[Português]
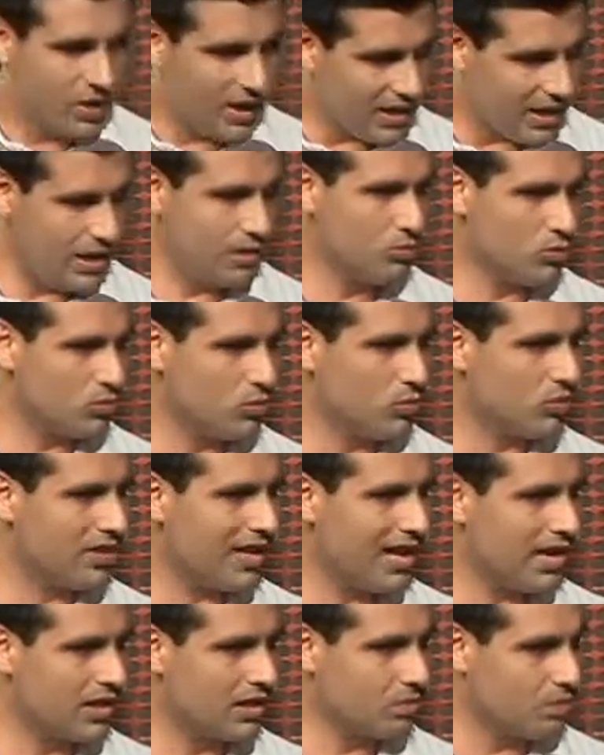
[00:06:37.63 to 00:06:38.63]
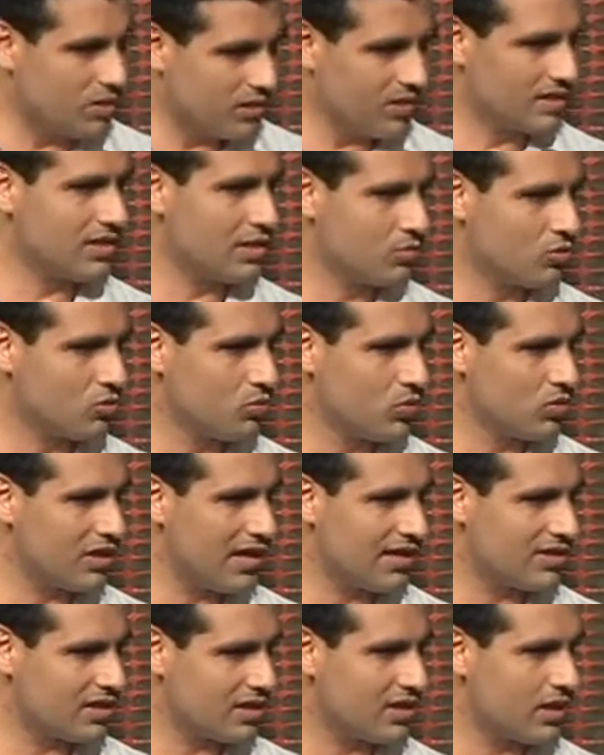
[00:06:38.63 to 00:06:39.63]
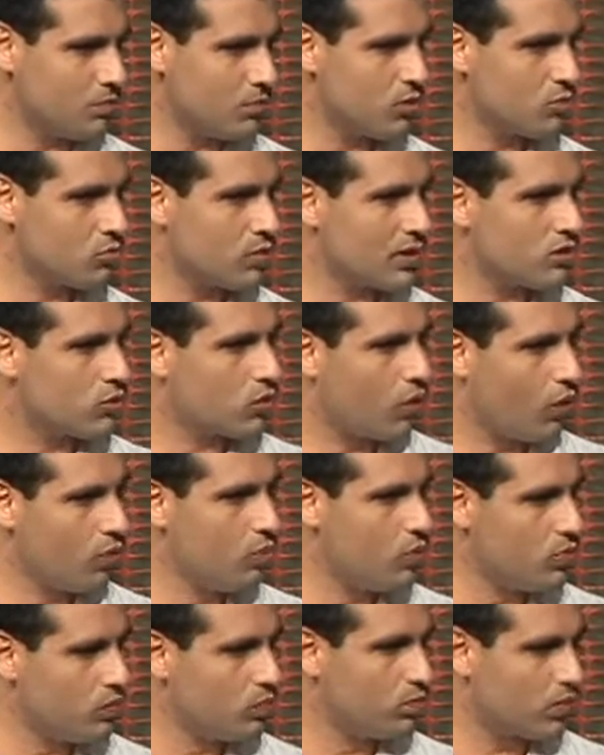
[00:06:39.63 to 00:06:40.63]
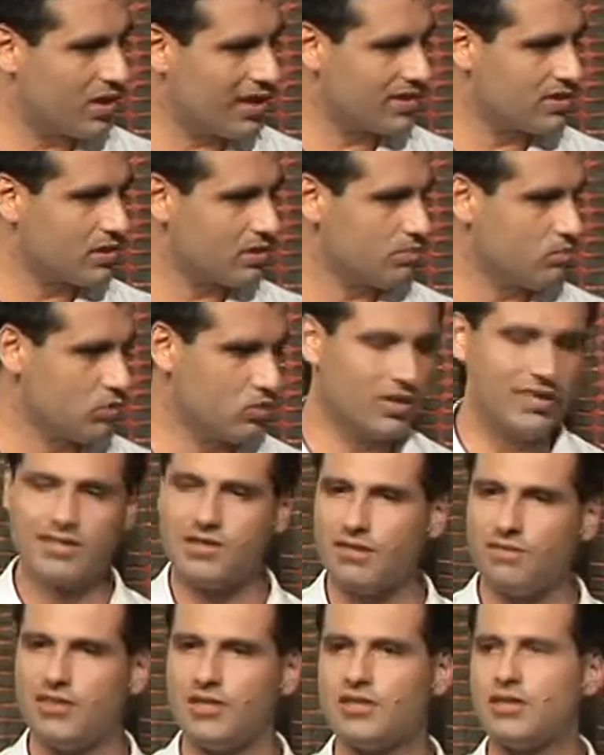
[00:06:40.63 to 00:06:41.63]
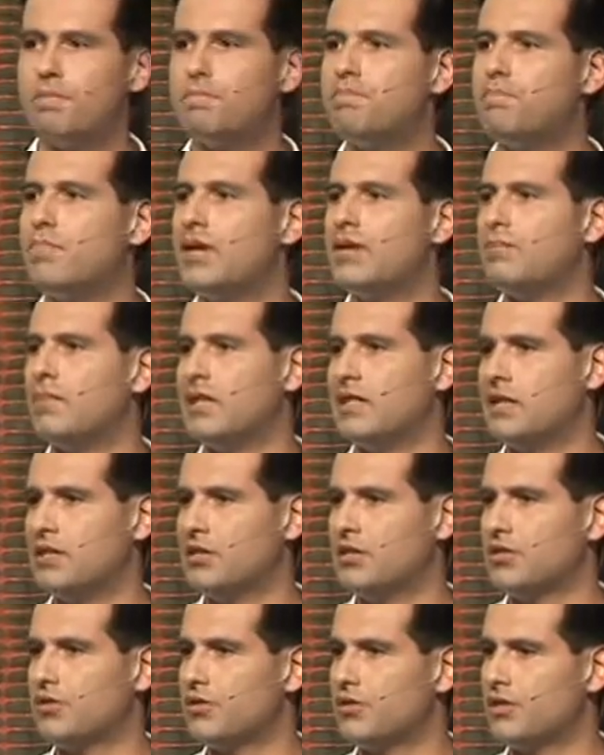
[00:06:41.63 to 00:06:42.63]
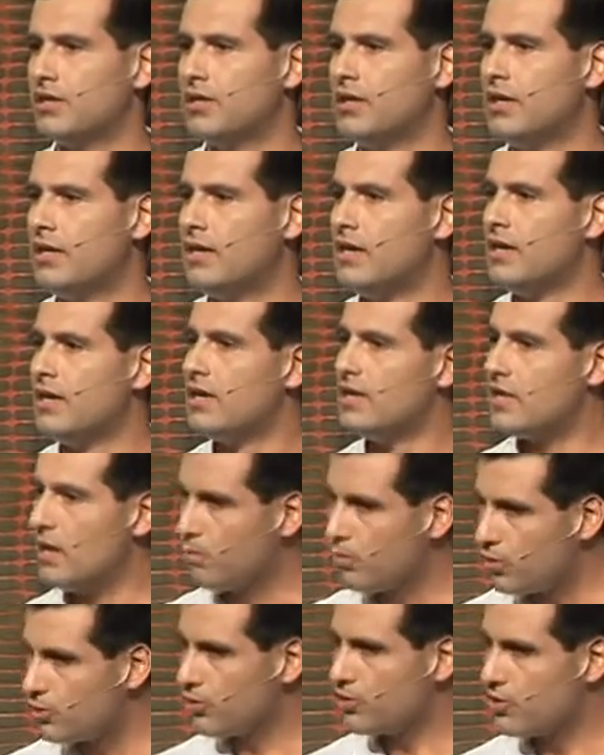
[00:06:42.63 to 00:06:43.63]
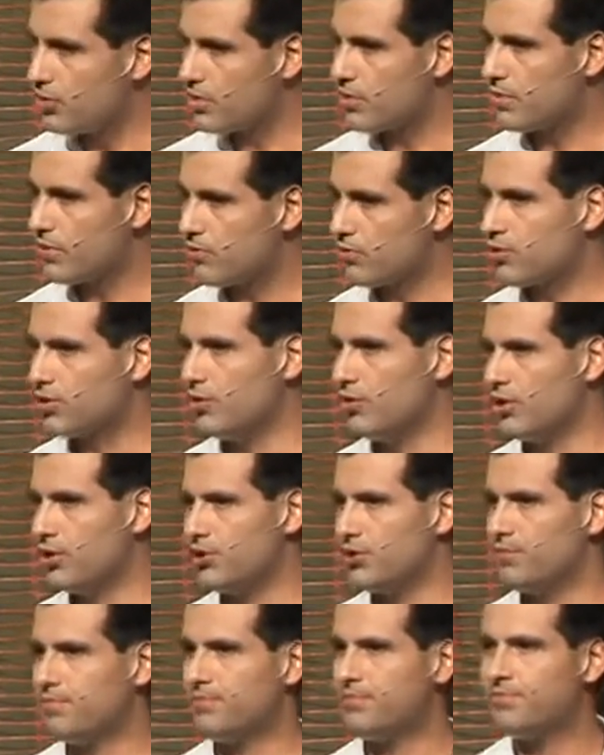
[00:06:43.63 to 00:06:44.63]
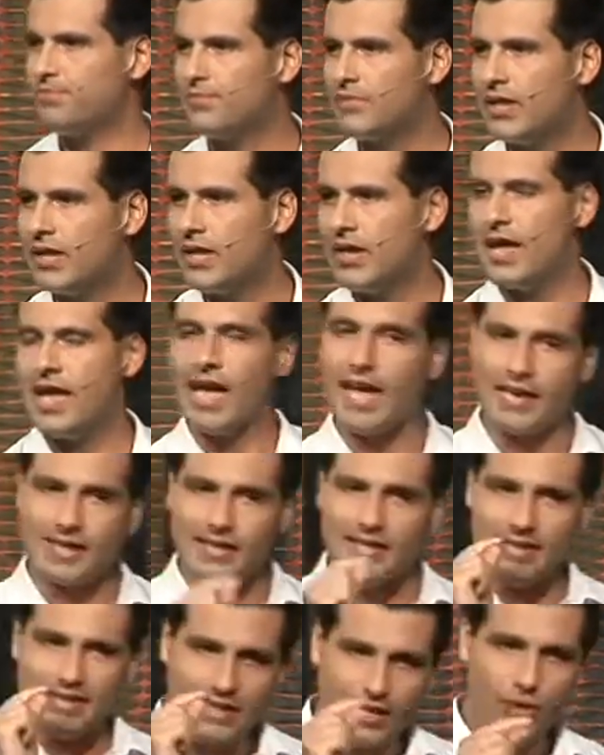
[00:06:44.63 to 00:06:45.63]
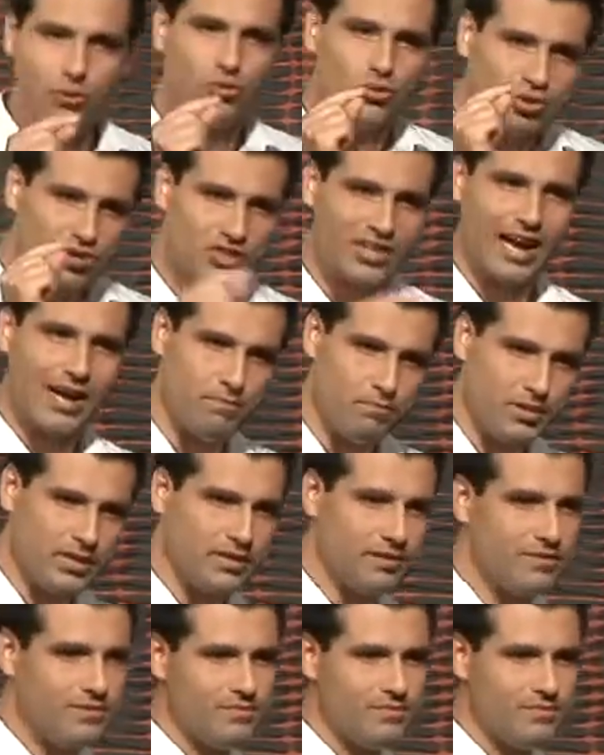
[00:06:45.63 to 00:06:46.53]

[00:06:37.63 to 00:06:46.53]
queremos mudar, que precisamos mudar, já sabemos, mas como que essa mudança vai ser permanente? E a boa notícia para você hoje é que Deus sabe.